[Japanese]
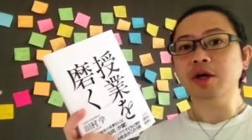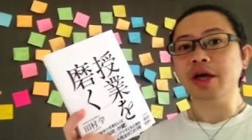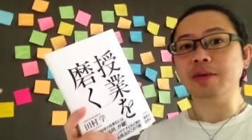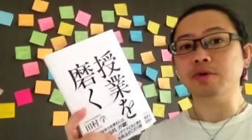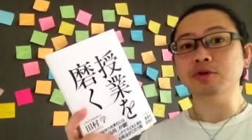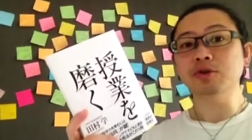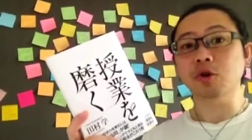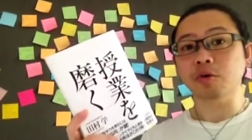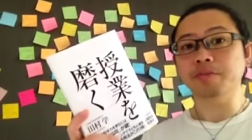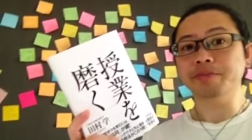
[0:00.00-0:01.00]
えもう授
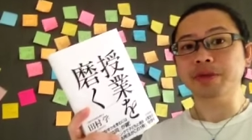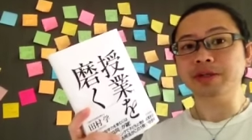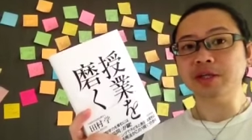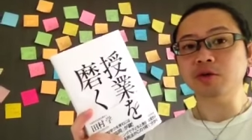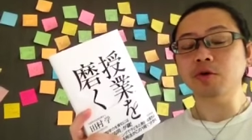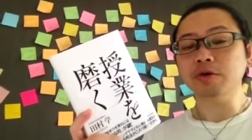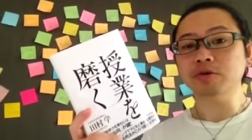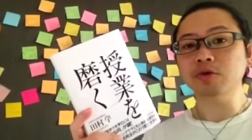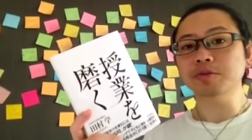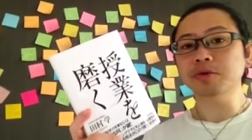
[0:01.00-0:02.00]
業ですね教育
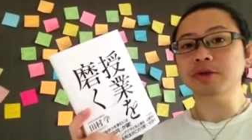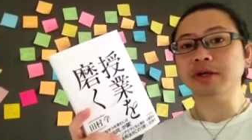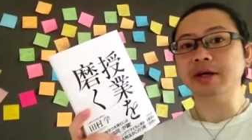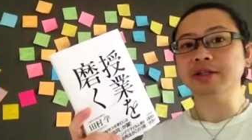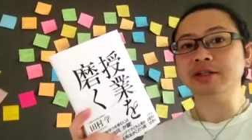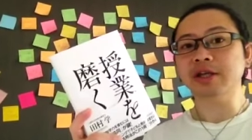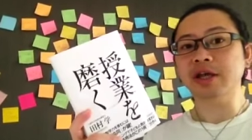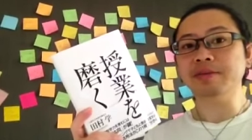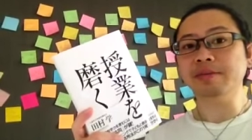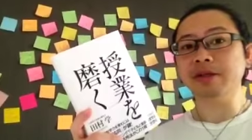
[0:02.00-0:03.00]
というものに関し
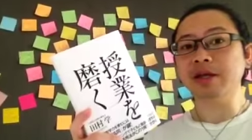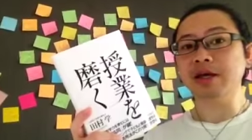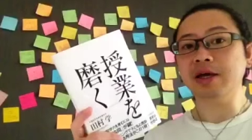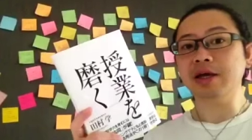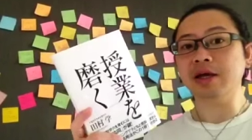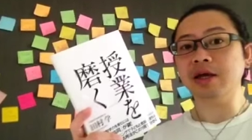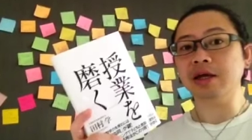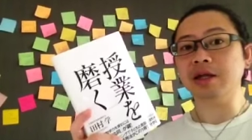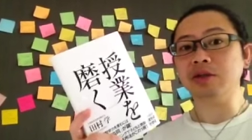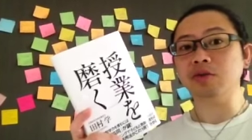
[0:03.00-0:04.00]
て今ま
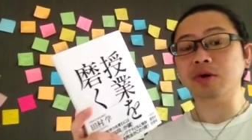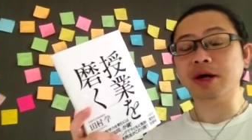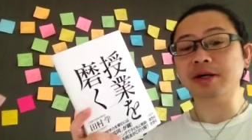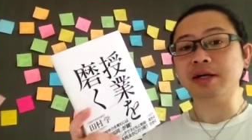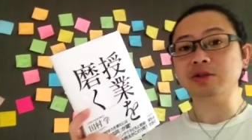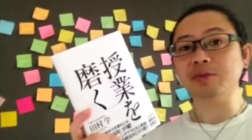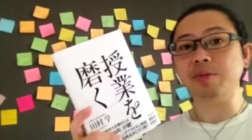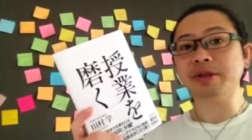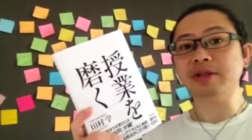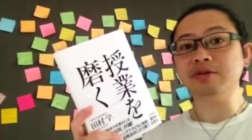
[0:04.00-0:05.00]
での考え方
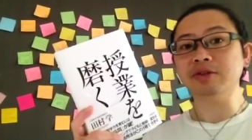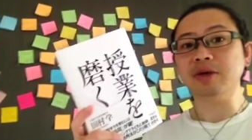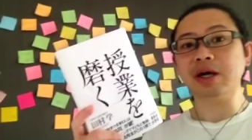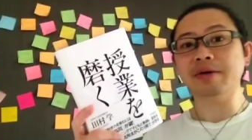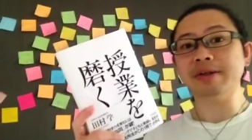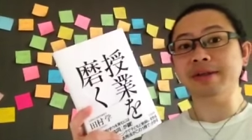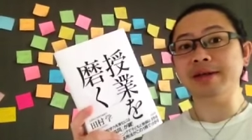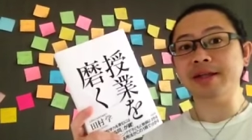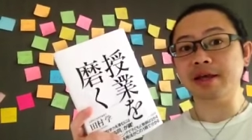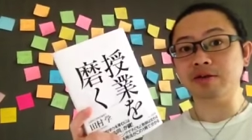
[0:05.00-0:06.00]
も全く実は変わって
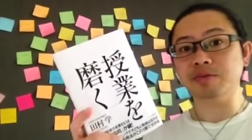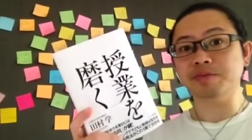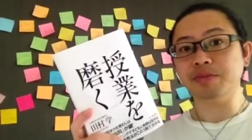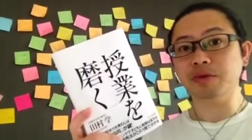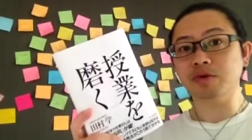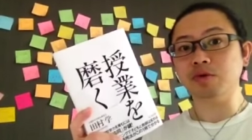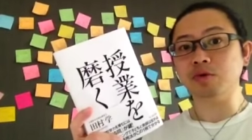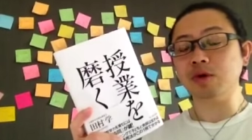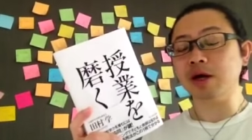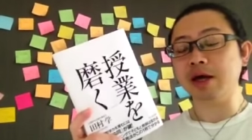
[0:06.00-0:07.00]
きているという
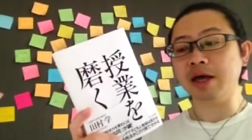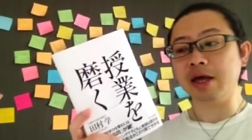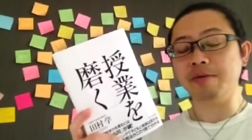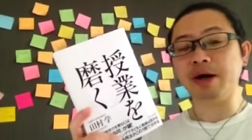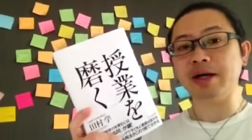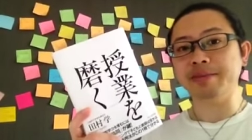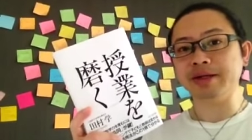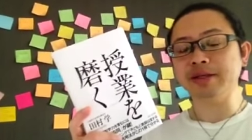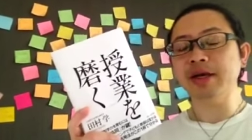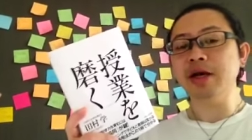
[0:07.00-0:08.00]
ことが、えー、分かり
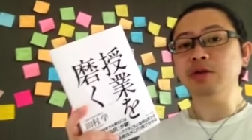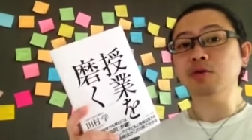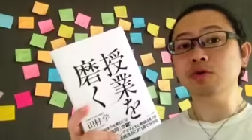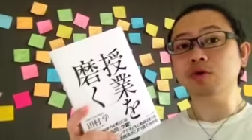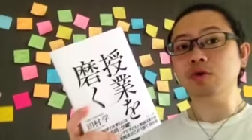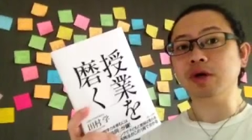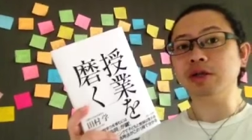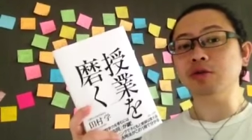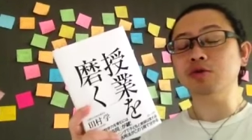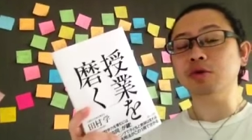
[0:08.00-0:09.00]
ますどういうこと
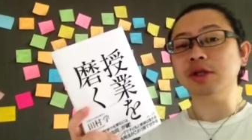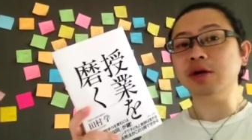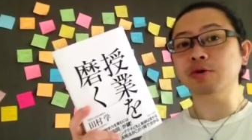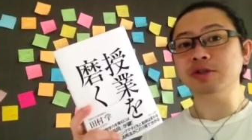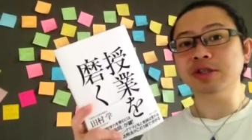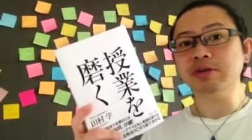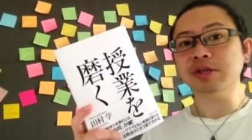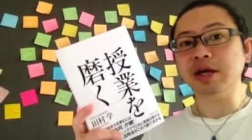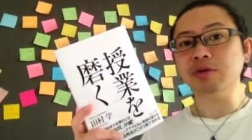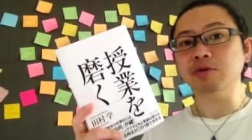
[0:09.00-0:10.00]
かというとただ教え
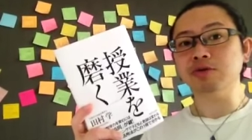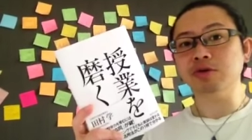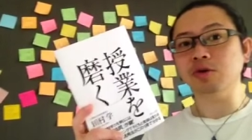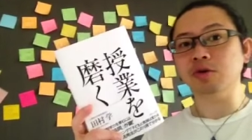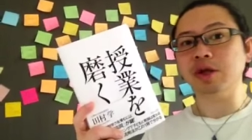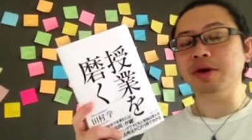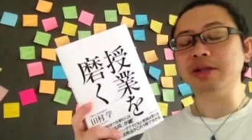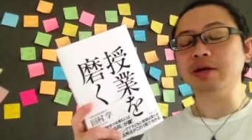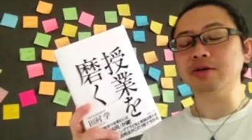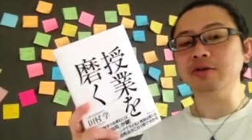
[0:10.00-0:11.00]
るだけの授業では
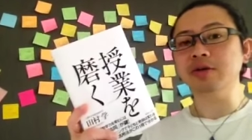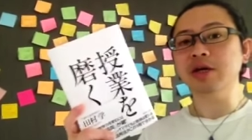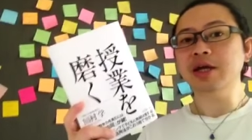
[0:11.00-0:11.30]
なく